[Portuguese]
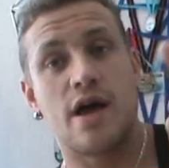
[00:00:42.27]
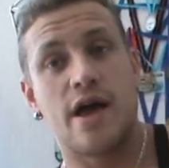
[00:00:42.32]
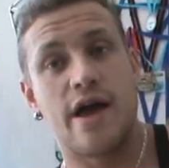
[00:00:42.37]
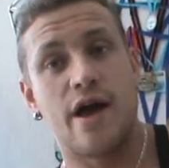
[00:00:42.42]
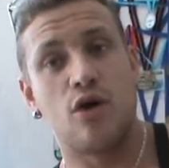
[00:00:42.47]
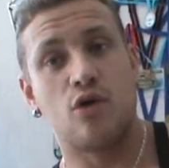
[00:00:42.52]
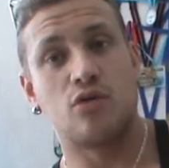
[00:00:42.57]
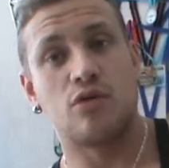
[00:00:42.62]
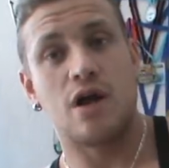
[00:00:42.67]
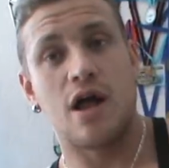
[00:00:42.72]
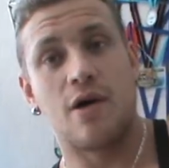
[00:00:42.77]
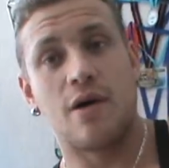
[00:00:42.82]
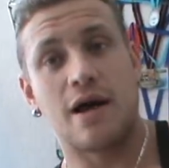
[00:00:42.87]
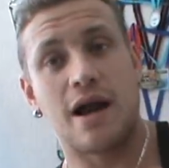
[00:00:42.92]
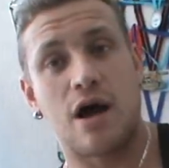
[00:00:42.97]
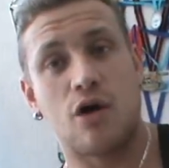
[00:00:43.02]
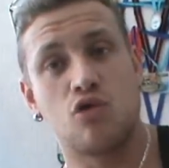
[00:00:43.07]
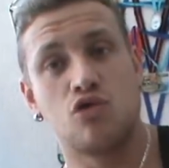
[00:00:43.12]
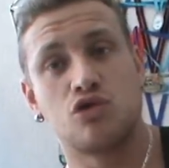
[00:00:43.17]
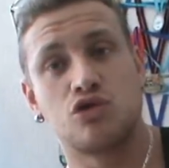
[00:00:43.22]
Eu, Léo
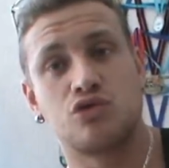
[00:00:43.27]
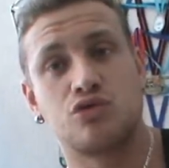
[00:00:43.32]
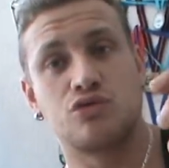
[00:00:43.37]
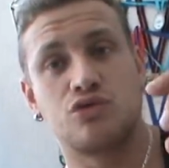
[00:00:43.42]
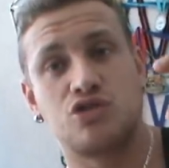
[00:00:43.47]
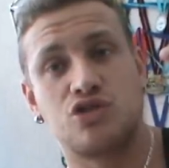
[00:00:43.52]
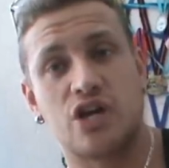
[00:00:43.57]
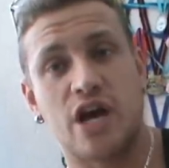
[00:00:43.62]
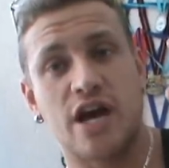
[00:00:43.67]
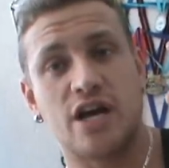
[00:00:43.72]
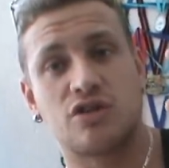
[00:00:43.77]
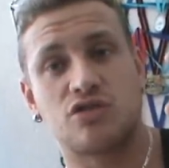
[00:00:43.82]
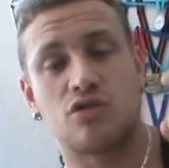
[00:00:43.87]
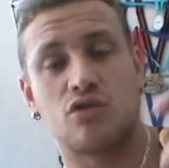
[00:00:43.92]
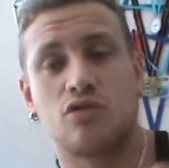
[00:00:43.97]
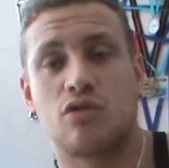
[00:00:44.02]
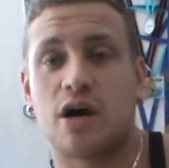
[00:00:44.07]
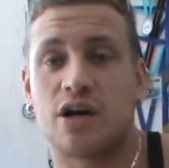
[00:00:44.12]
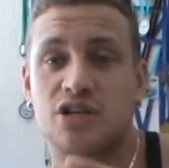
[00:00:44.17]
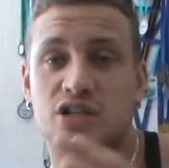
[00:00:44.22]
Araújo,
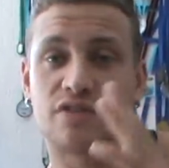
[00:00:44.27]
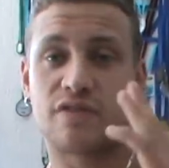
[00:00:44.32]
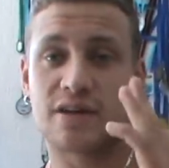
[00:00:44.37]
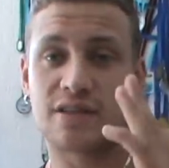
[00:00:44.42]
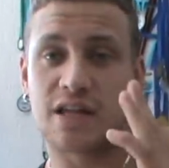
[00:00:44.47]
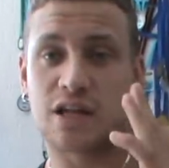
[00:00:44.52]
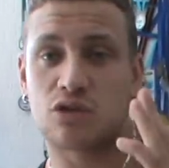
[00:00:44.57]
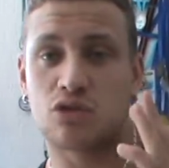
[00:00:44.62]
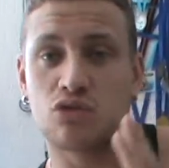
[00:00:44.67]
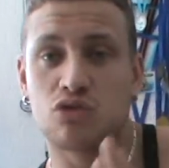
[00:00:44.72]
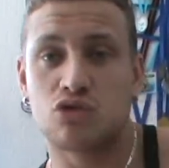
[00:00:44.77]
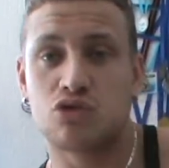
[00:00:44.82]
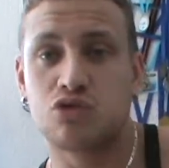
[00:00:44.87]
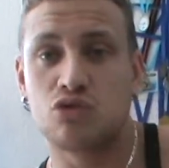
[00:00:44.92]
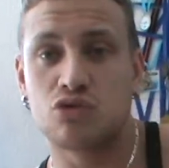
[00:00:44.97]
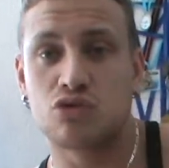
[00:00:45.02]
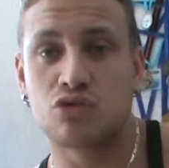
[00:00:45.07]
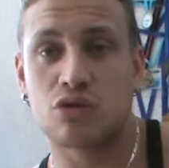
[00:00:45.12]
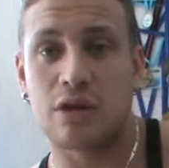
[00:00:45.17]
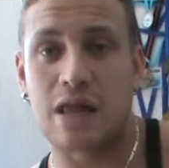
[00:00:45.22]
Jason, a gente vai estar tá tudo
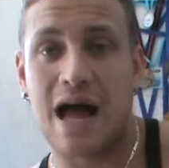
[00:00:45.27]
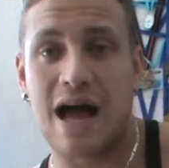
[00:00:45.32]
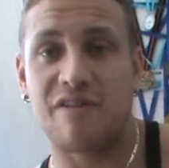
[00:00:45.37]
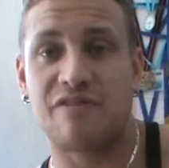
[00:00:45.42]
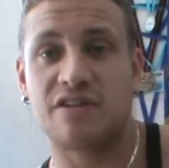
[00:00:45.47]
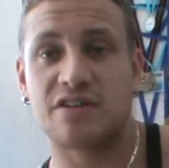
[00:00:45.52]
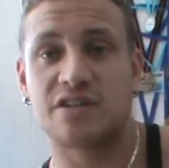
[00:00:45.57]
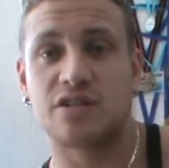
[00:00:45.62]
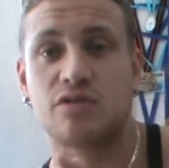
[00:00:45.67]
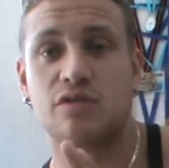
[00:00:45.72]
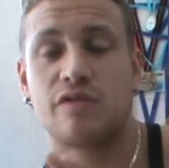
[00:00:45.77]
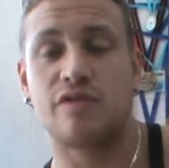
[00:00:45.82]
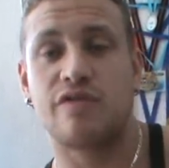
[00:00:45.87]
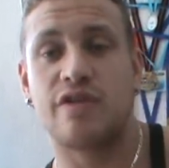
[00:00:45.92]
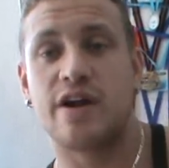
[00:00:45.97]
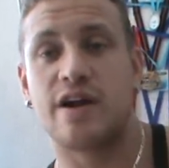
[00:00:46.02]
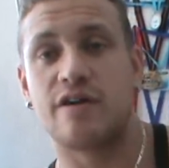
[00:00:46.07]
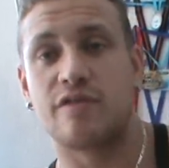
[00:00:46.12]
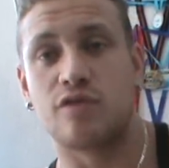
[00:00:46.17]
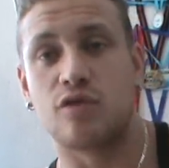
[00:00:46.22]
junto lá fazendo um
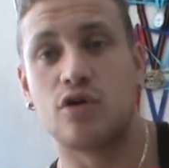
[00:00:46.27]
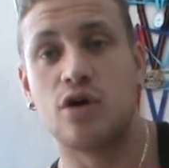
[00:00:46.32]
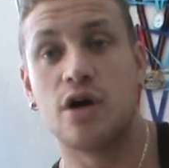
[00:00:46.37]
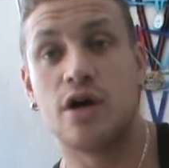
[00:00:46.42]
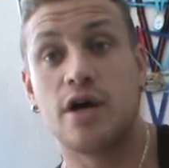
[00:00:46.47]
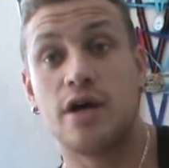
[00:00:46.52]
fervo.